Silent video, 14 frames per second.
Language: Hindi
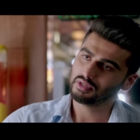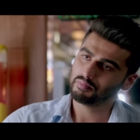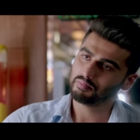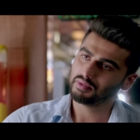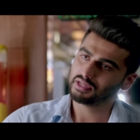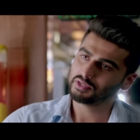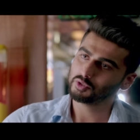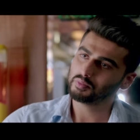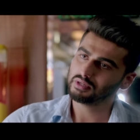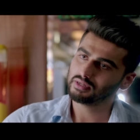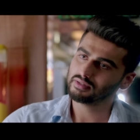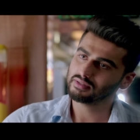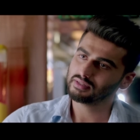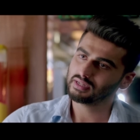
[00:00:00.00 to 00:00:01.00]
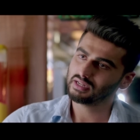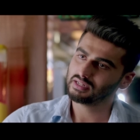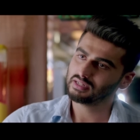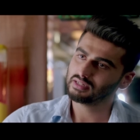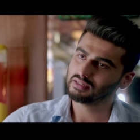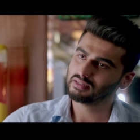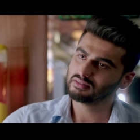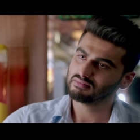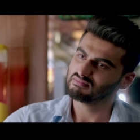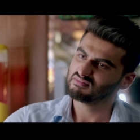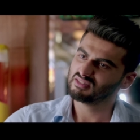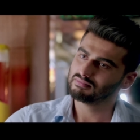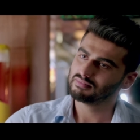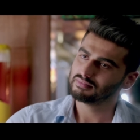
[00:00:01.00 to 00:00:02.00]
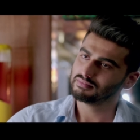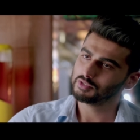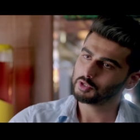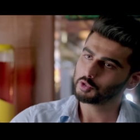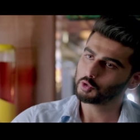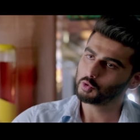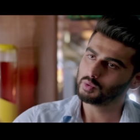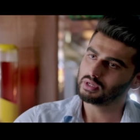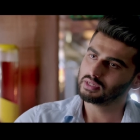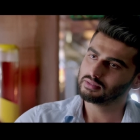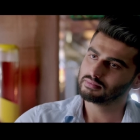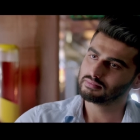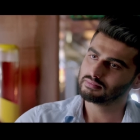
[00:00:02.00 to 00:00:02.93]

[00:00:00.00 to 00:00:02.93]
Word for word: क्या पैसों में इंटरेस्ट दिखाना और कूल